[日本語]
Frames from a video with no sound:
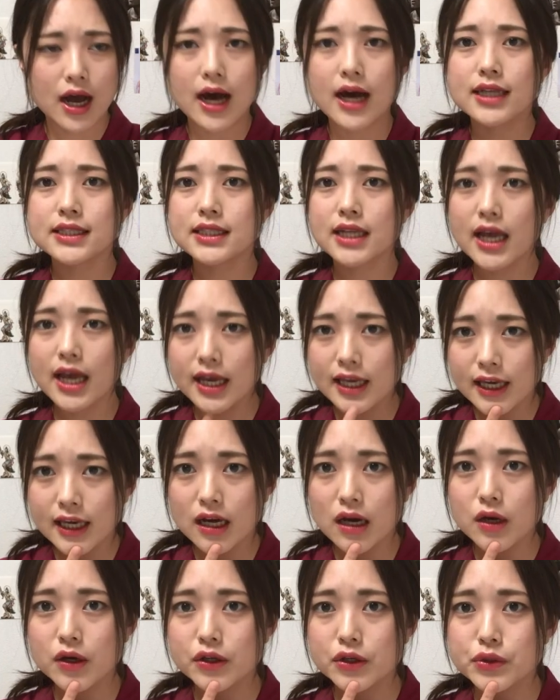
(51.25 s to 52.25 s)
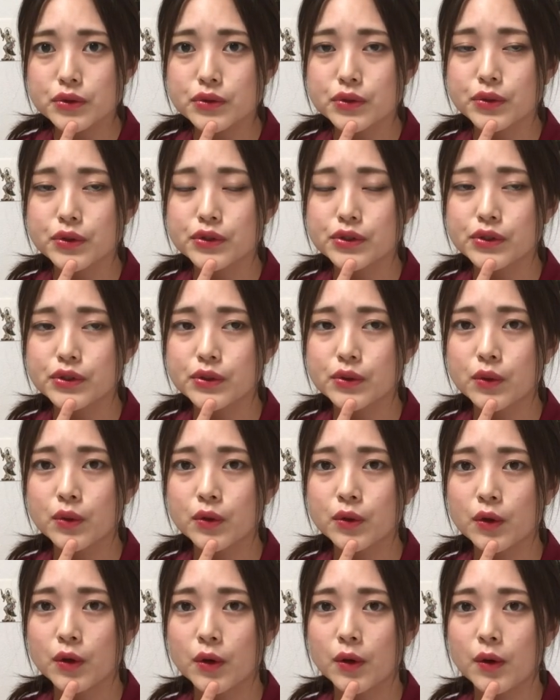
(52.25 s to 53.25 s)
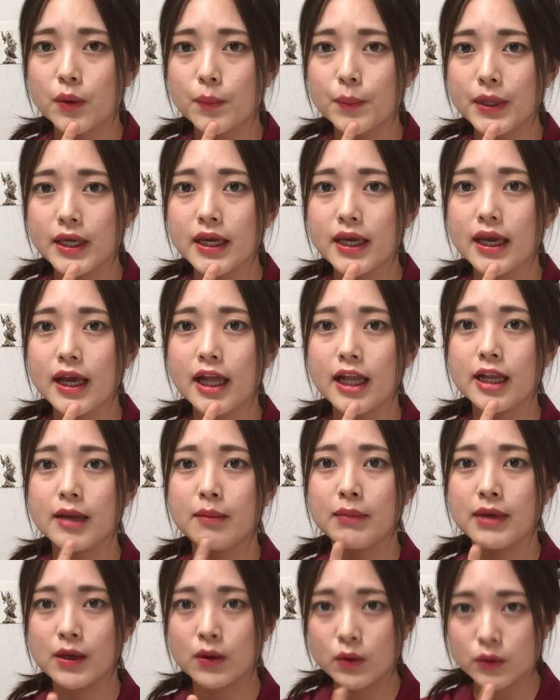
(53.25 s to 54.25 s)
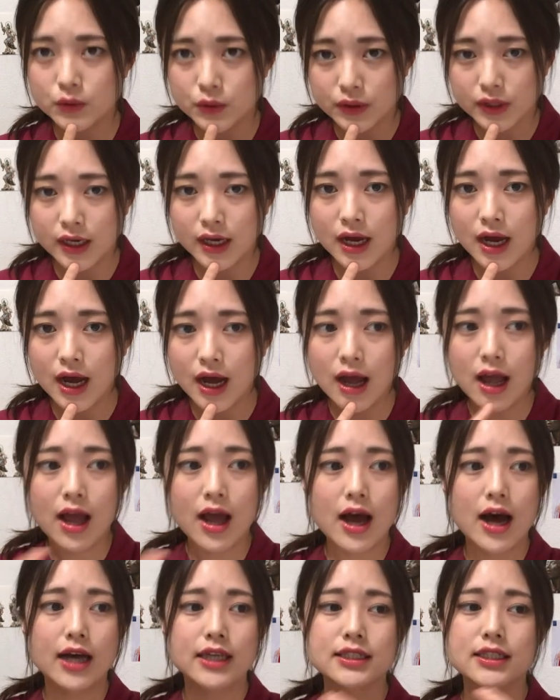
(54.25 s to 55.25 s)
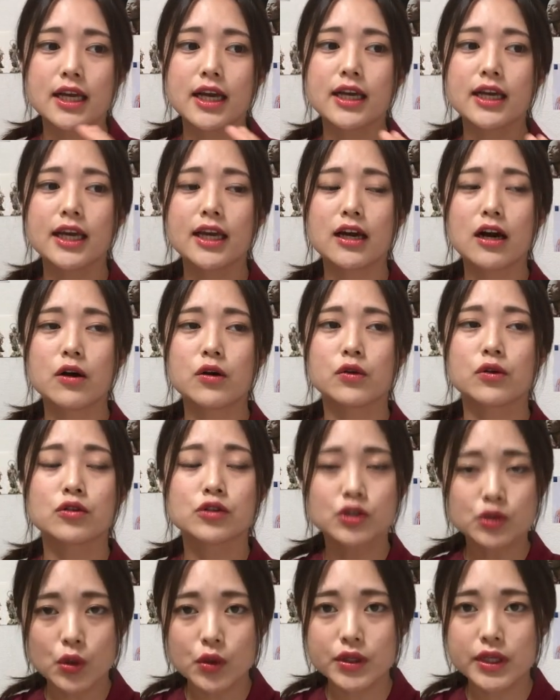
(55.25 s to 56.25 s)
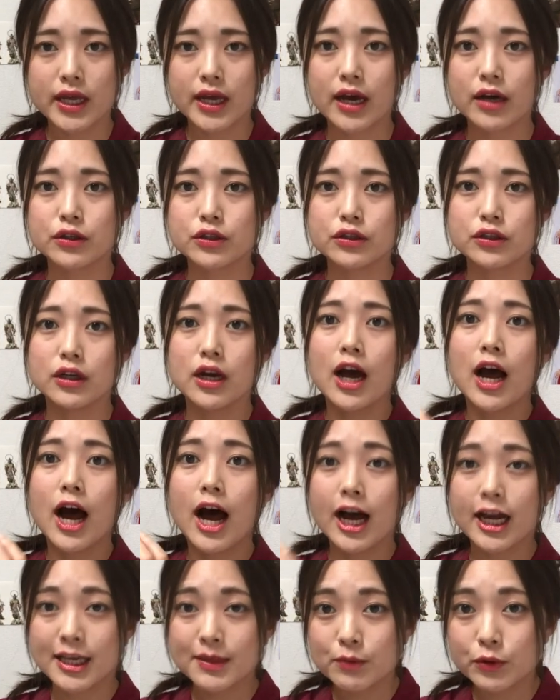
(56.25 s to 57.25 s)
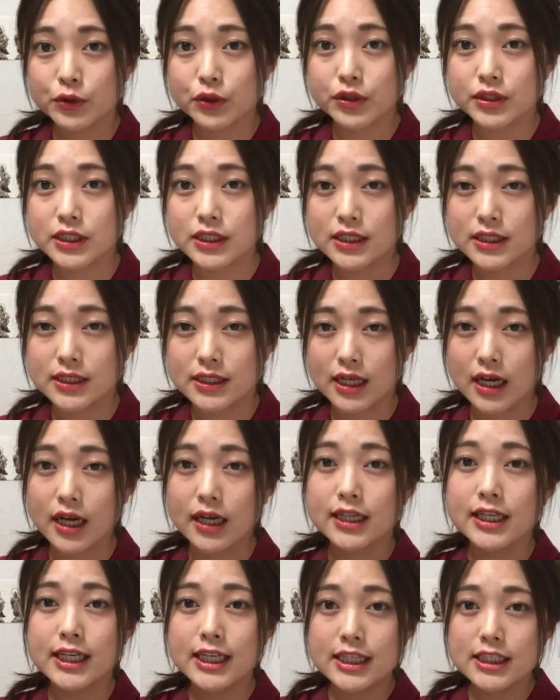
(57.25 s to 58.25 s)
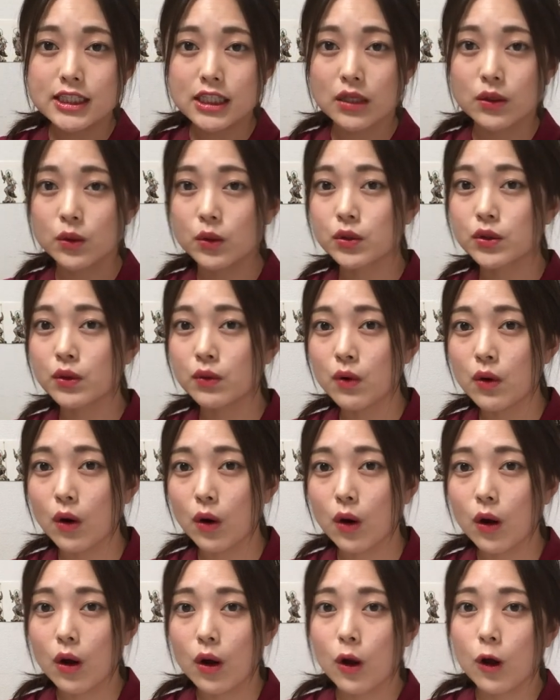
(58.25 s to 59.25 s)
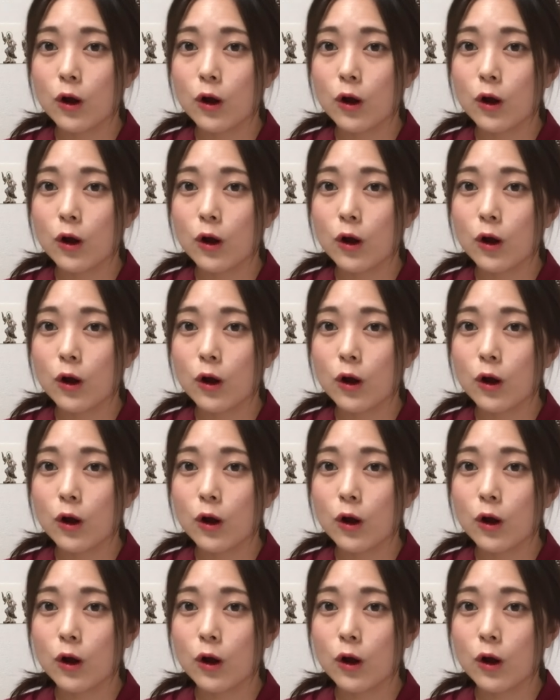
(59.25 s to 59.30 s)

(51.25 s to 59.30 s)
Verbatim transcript: 浅い企画に所属するこのピン芸人みほとけが浅い企画の祖である萩本欽一さん金ちゃんのことを